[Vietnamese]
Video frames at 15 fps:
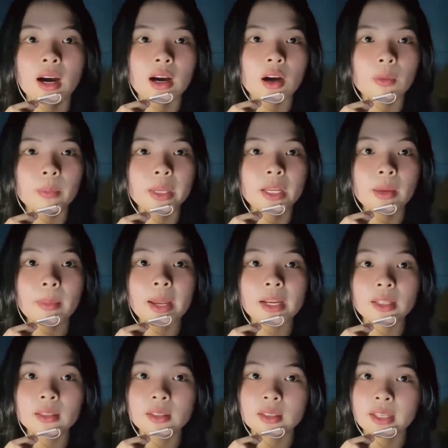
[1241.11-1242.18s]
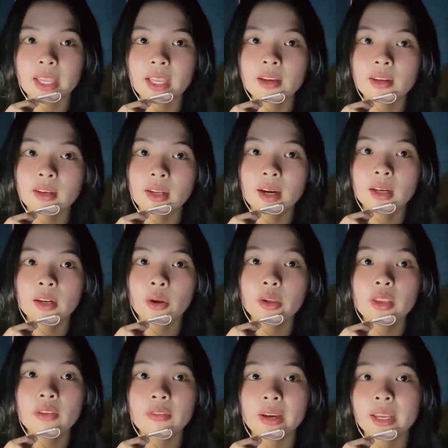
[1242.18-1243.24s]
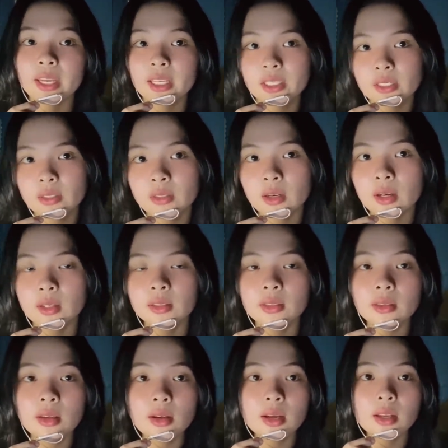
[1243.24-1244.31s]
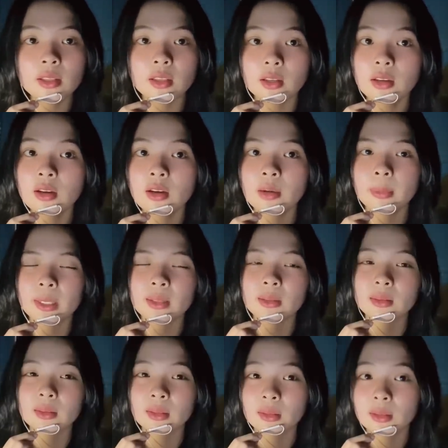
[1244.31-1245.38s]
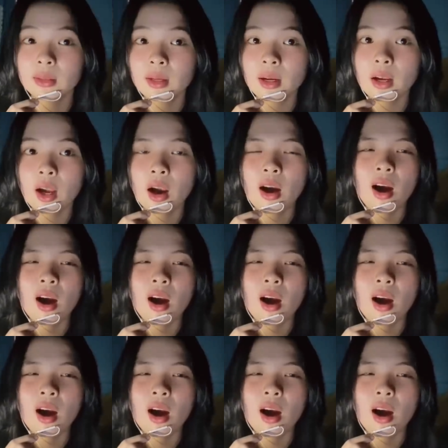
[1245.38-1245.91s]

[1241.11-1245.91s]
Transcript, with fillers: không biết các bạn đã từng nghe người lớn nói như vậy hay chưa thứ nhất á những người mà tự tử á